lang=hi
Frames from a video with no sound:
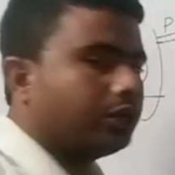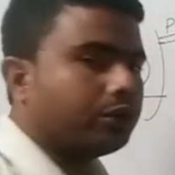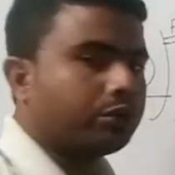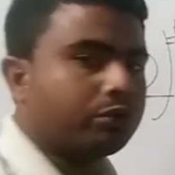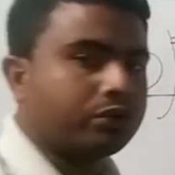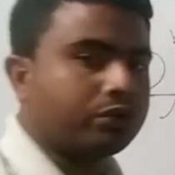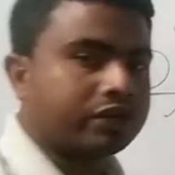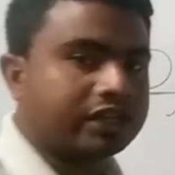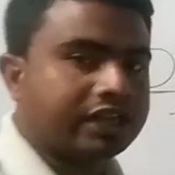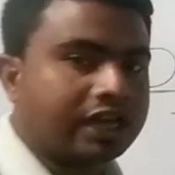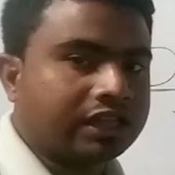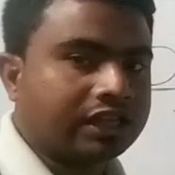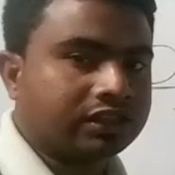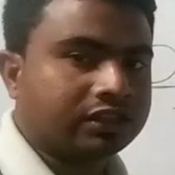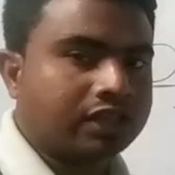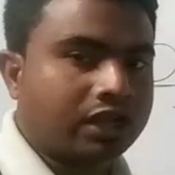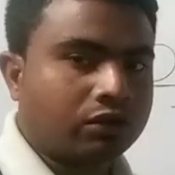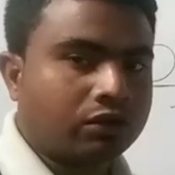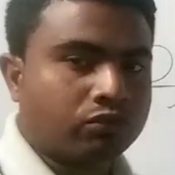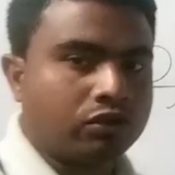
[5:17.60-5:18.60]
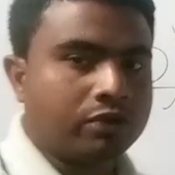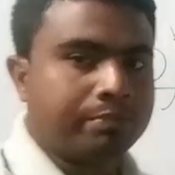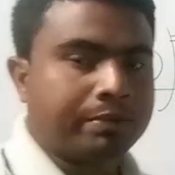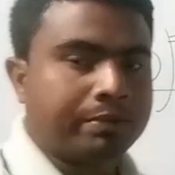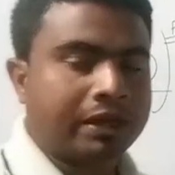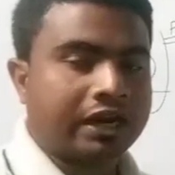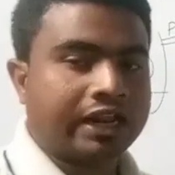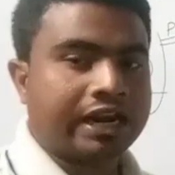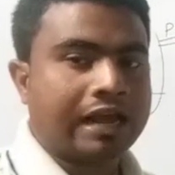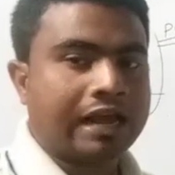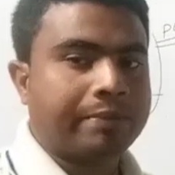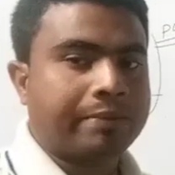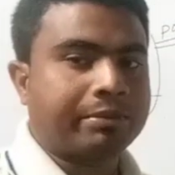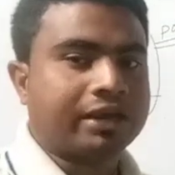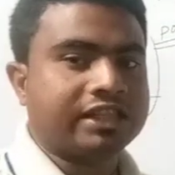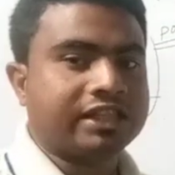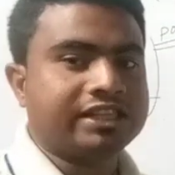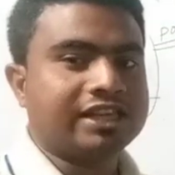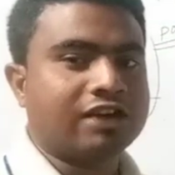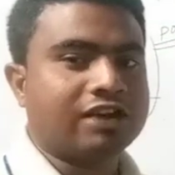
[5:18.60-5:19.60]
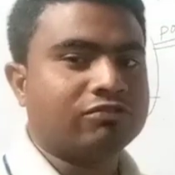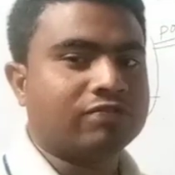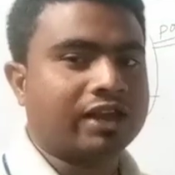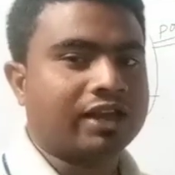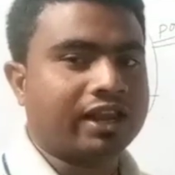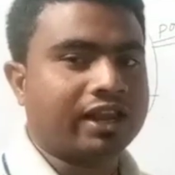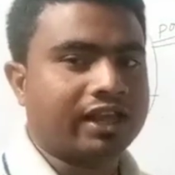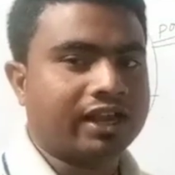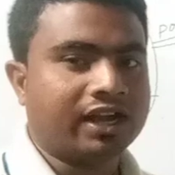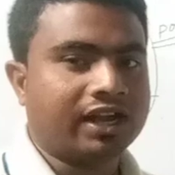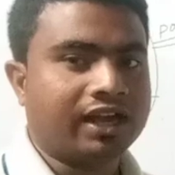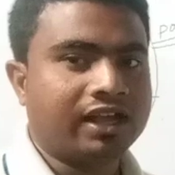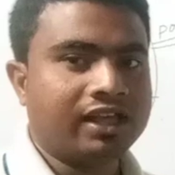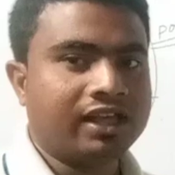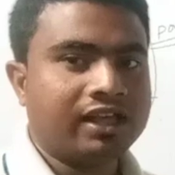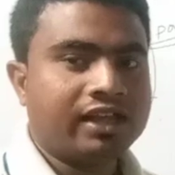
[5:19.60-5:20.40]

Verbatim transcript: रूट के अंदर कोई फलन आपका दिया हुआ रहेगा